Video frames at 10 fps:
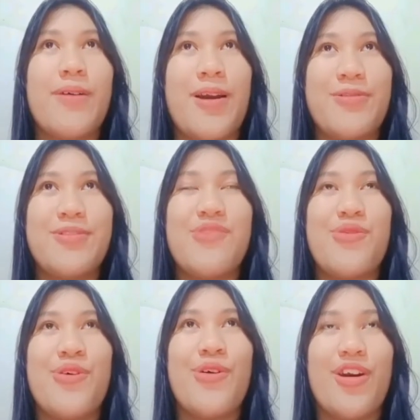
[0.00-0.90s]
aku sudah
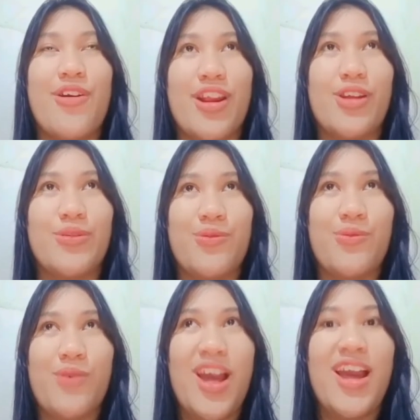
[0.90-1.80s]
bohong orang
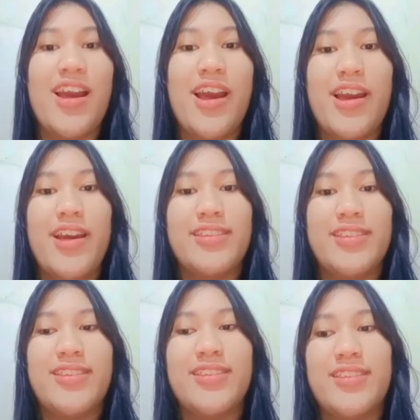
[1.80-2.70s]
tua
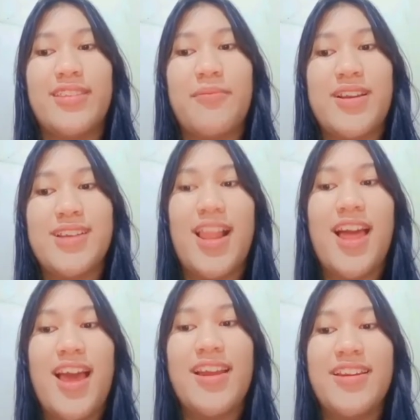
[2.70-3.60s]

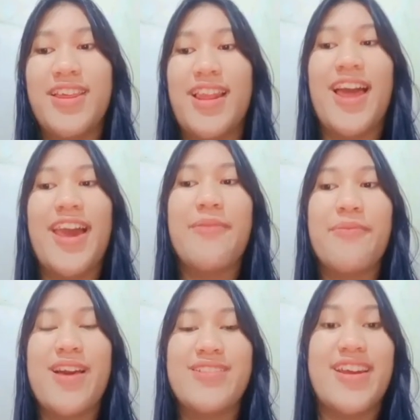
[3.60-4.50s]
masalah nilai
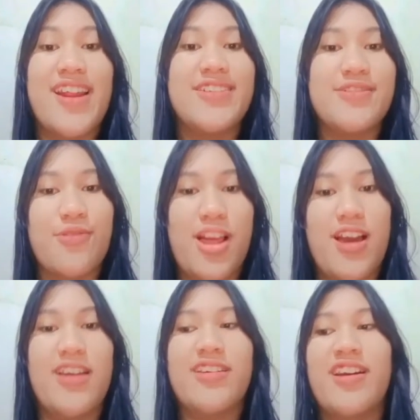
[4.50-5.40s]
pelajaran di sekolah
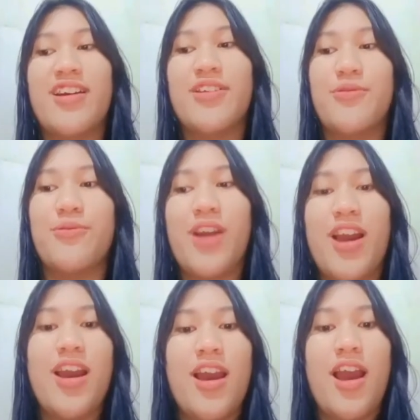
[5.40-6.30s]
yang kedua
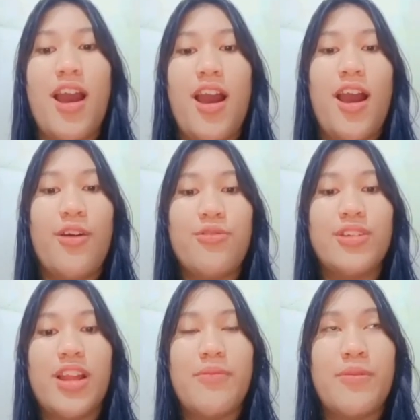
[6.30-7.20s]
aku
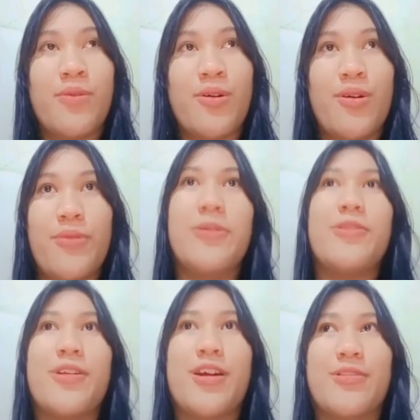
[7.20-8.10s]
telah berbohong
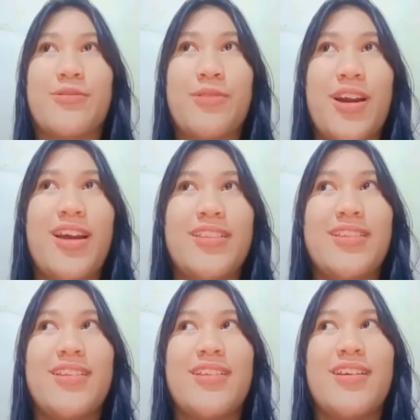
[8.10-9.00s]
pada orang tua
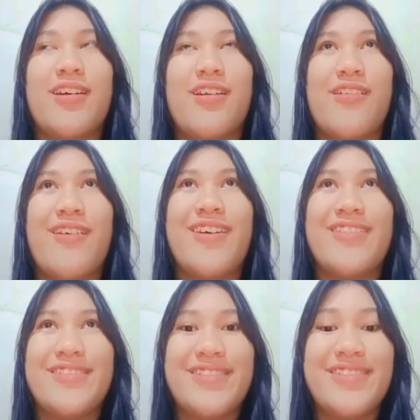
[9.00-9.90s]
kalau
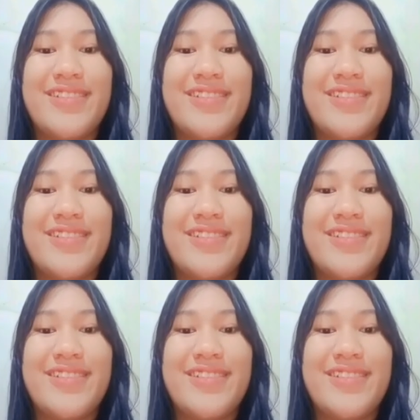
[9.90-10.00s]
aku